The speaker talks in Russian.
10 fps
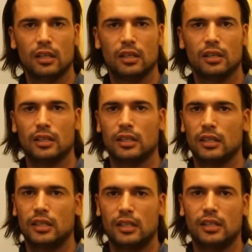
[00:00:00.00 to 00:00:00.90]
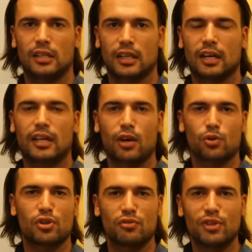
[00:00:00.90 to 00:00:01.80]
Э, и как я
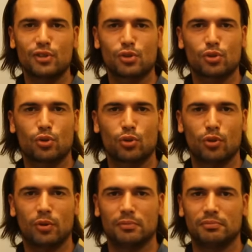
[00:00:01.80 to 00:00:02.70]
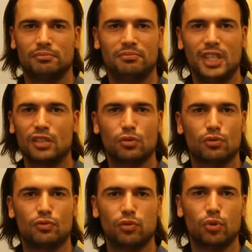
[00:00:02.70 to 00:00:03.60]
уже вижу, что нету
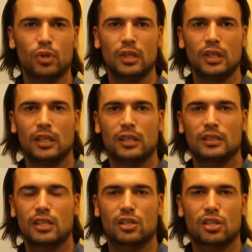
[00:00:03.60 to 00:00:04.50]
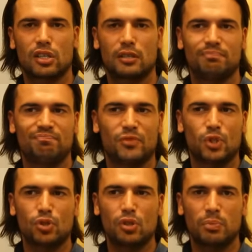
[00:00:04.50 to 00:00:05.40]
двух даже не
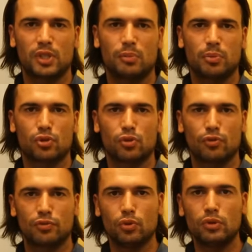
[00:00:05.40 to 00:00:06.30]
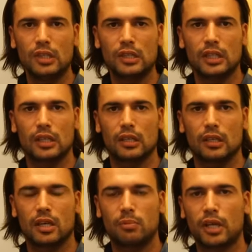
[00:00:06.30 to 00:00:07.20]
то что по типажу,
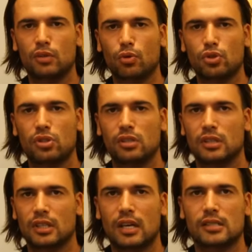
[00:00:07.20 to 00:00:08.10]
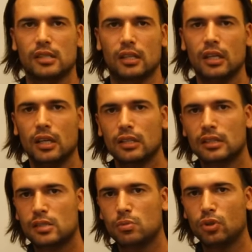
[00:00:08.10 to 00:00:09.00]
внутренне ребята очень разные.
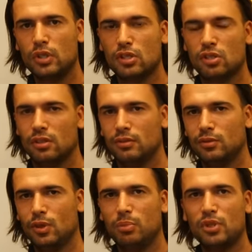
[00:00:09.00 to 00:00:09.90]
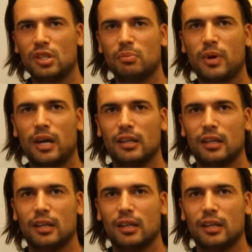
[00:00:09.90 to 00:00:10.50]
Ты смотришь, ну, обычный парень.